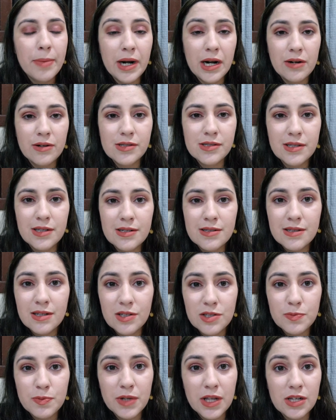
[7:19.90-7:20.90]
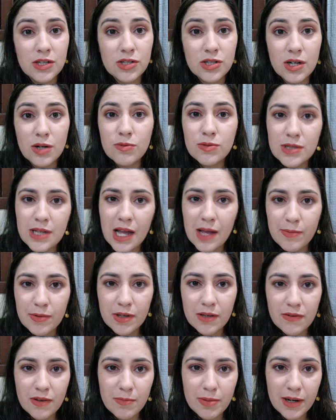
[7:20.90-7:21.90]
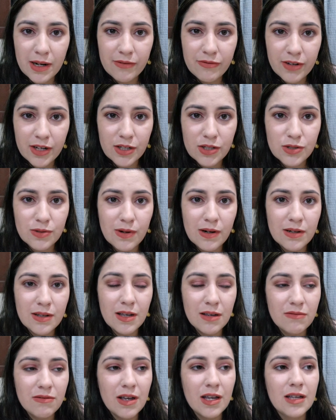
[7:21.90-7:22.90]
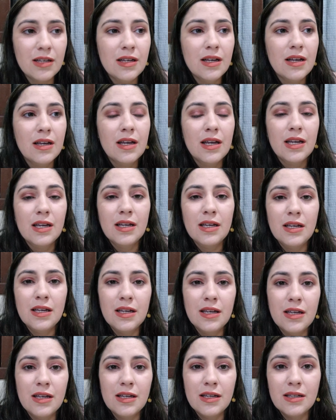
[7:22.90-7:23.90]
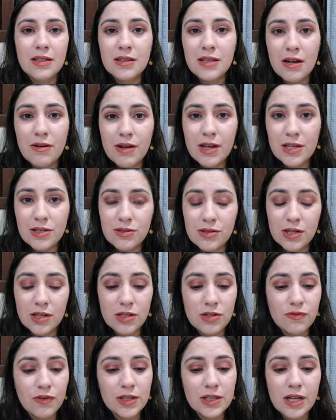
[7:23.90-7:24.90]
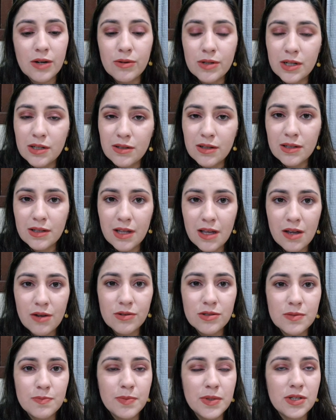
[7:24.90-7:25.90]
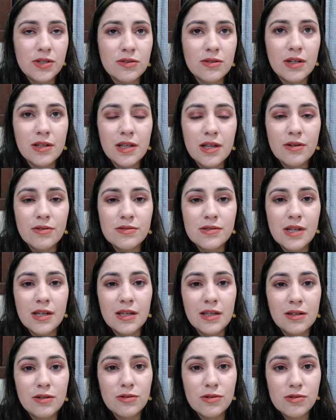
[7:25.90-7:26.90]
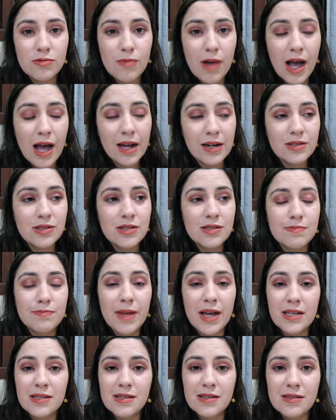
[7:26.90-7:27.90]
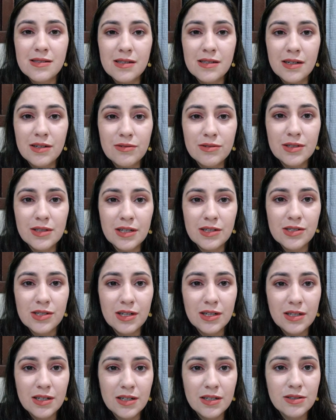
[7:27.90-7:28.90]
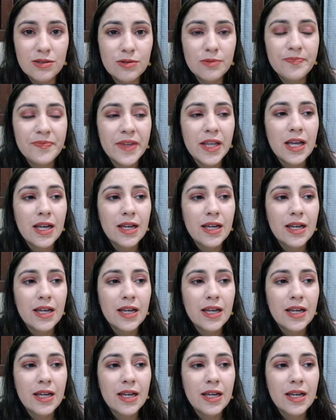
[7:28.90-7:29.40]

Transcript: para nós cristãos, porque a gente não sabe o que vem pela frente no ano que vem. E então é isso, gente, vou estar orando a Deus, pedindo a Deus, né, que nos guarde mais esse ano que está chegando,